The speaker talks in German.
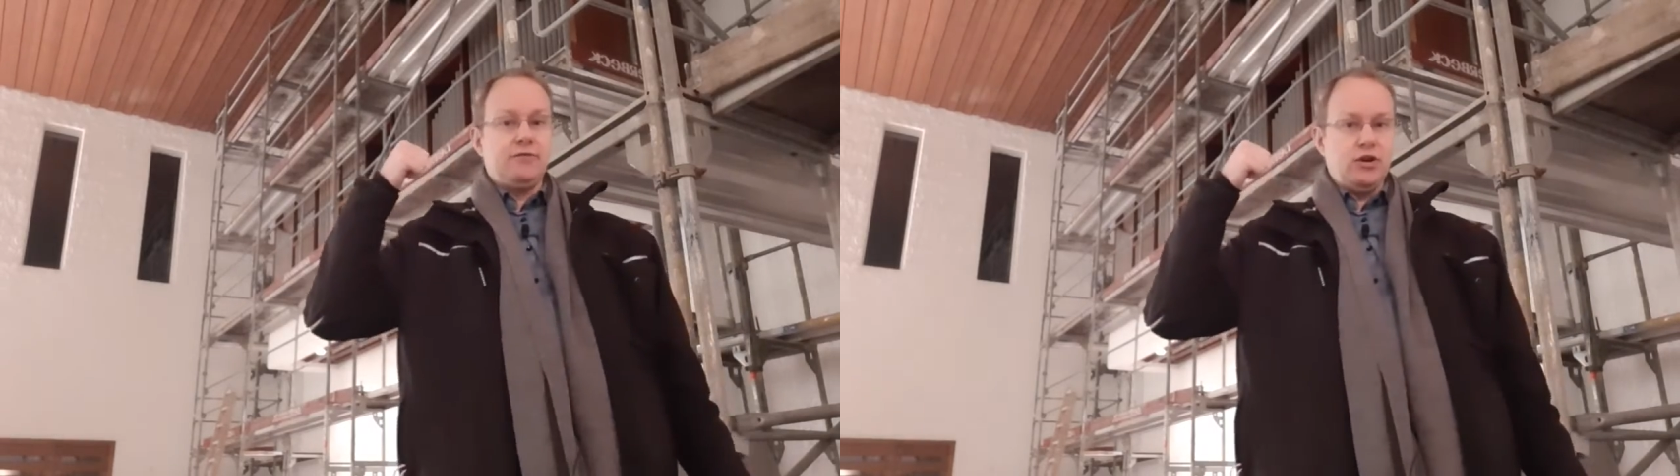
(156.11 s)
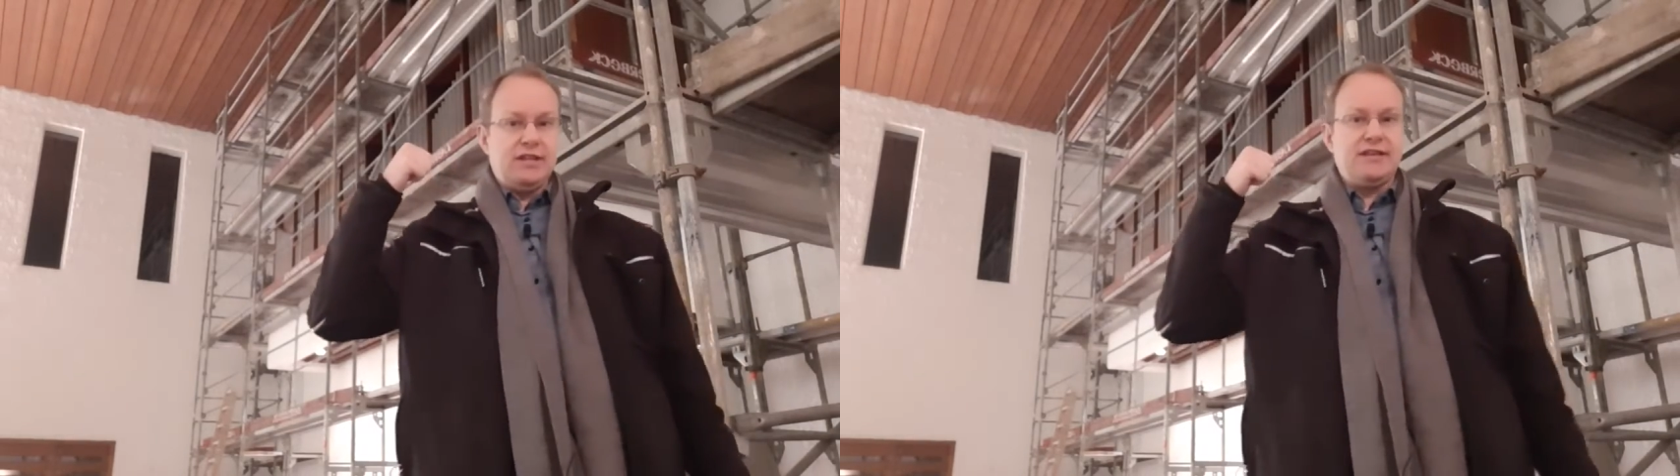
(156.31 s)

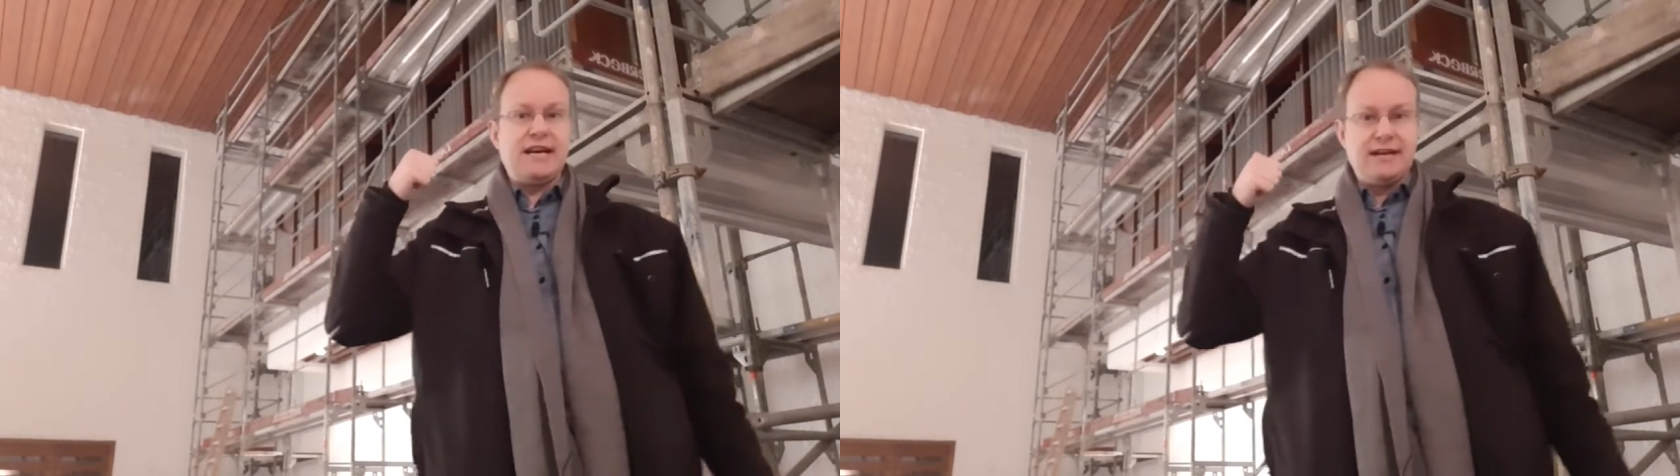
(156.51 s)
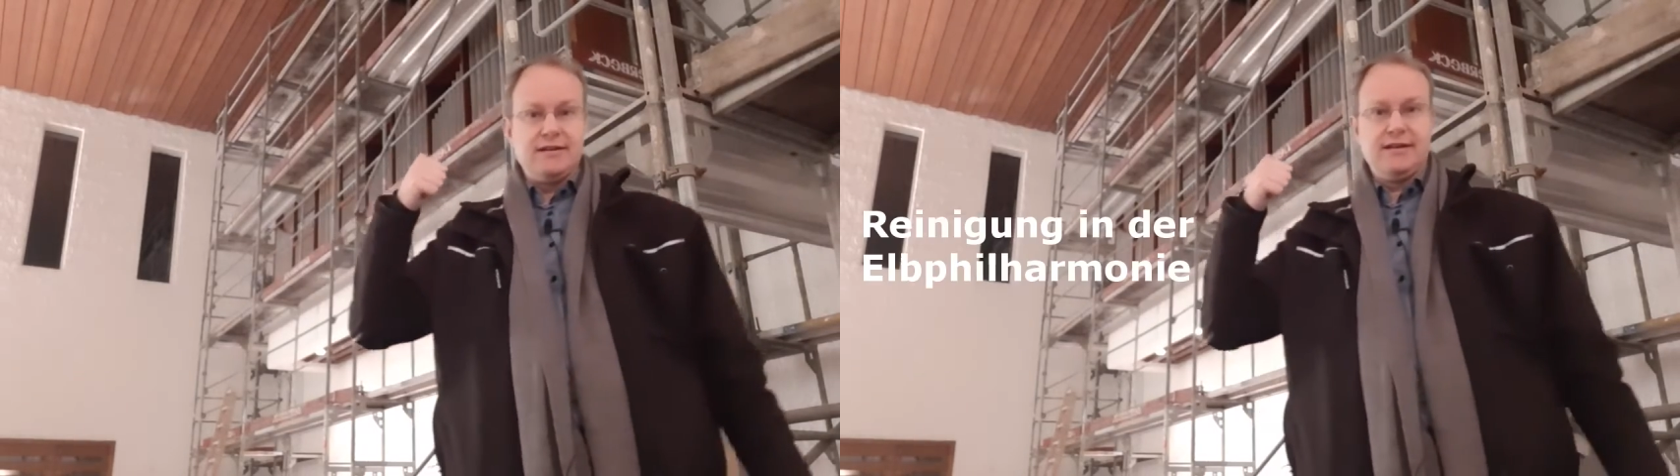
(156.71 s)
für ein
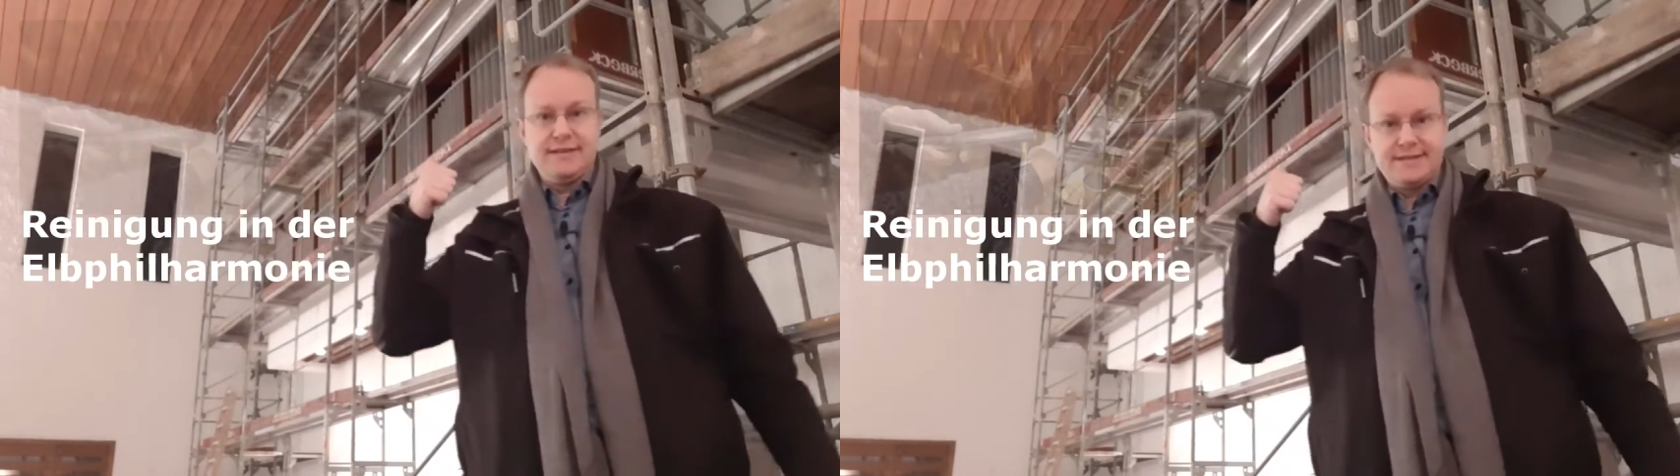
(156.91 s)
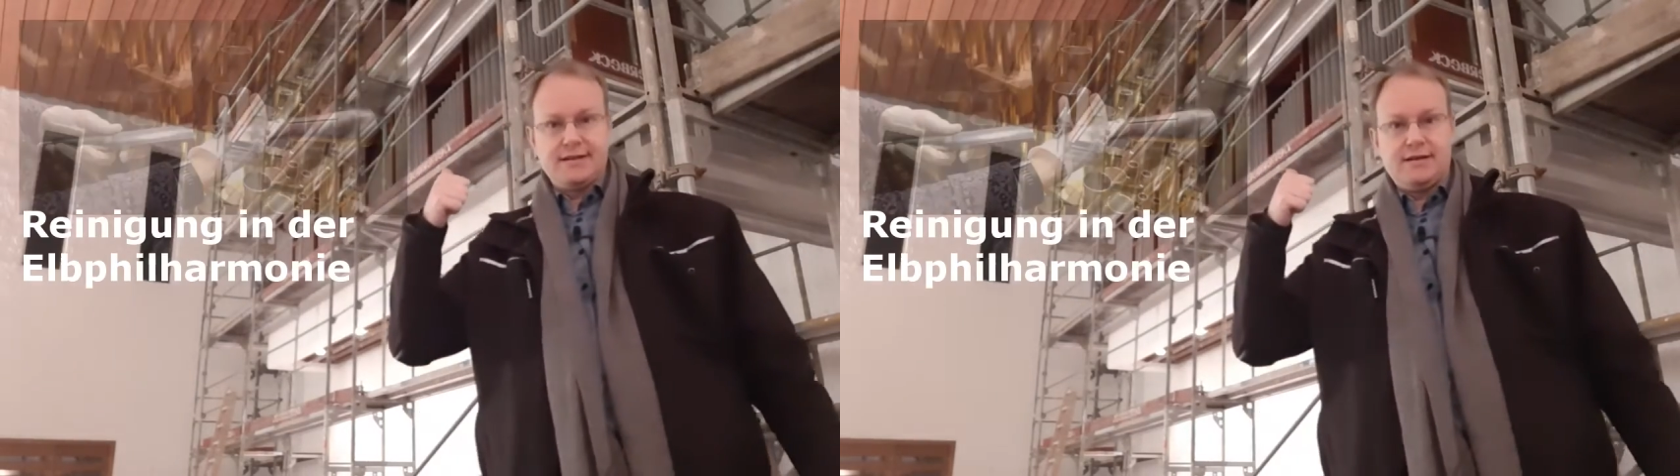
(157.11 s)
Dreck
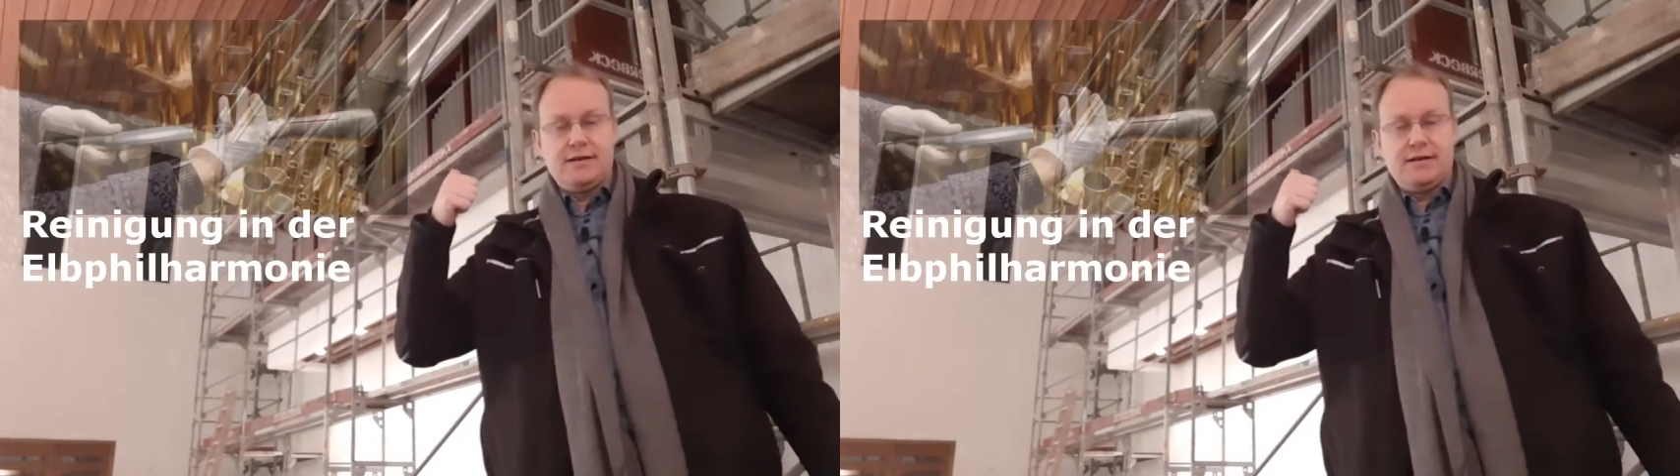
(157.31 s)
ist,